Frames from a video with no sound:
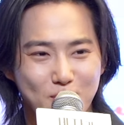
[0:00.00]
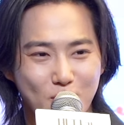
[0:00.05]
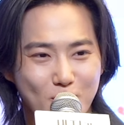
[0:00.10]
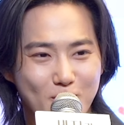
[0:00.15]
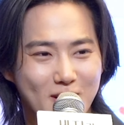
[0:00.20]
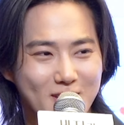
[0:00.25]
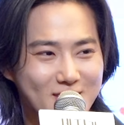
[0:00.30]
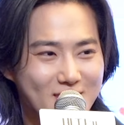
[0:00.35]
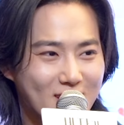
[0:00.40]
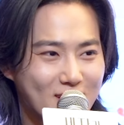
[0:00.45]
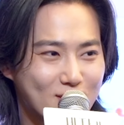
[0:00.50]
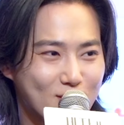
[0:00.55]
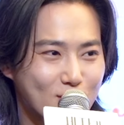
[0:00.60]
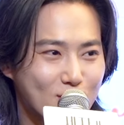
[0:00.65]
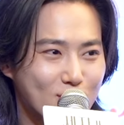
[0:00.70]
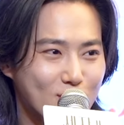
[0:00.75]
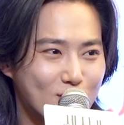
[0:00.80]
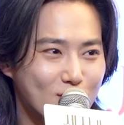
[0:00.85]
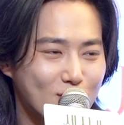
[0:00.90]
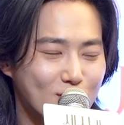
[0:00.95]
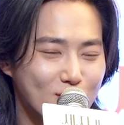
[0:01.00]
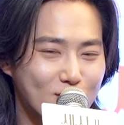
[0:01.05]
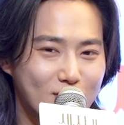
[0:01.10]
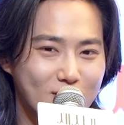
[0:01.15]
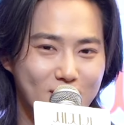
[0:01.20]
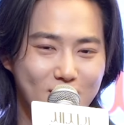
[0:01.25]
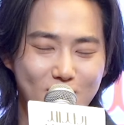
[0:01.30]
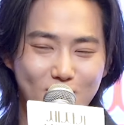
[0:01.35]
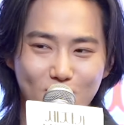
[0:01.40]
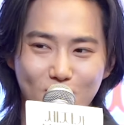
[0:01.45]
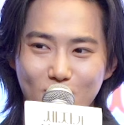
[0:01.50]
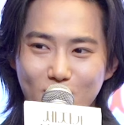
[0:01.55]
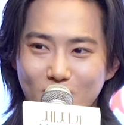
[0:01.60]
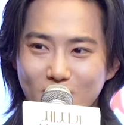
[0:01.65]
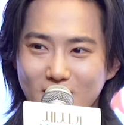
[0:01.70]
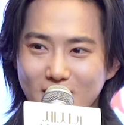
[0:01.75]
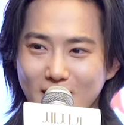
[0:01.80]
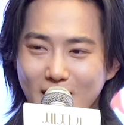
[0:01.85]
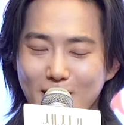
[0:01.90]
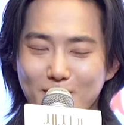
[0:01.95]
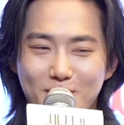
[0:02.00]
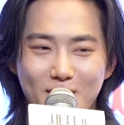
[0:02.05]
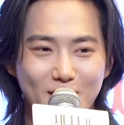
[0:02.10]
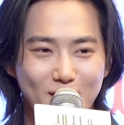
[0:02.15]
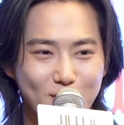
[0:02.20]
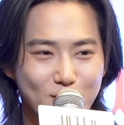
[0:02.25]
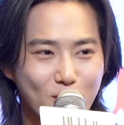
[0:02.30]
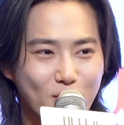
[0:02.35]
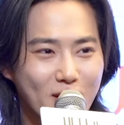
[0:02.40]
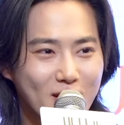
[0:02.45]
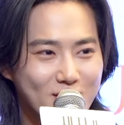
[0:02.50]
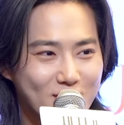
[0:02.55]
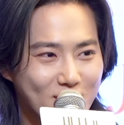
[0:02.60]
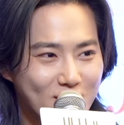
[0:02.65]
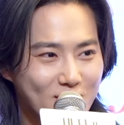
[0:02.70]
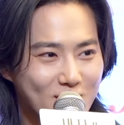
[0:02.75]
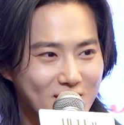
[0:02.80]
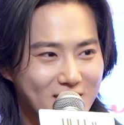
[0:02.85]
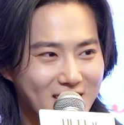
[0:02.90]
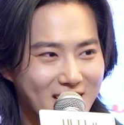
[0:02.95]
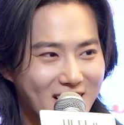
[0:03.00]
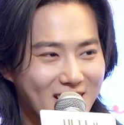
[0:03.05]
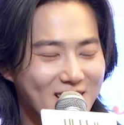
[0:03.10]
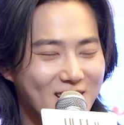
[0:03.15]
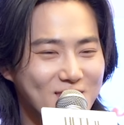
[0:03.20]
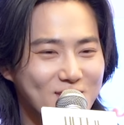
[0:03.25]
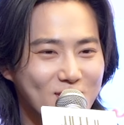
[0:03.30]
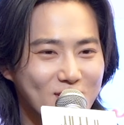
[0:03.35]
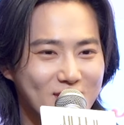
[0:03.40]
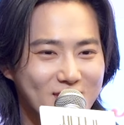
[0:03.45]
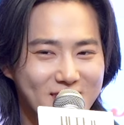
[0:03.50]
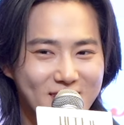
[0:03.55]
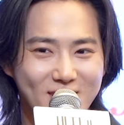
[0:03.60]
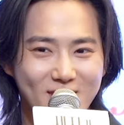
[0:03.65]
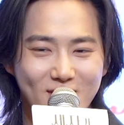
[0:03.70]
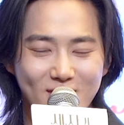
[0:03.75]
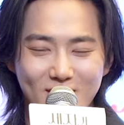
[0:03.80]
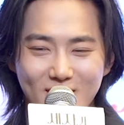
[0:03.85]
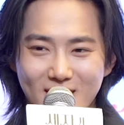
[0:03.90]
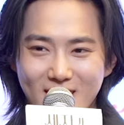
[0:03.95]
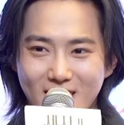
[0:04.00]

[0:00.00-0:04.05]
네, 본방사수를 꼭 MBN을 통해서 할 예정인데요.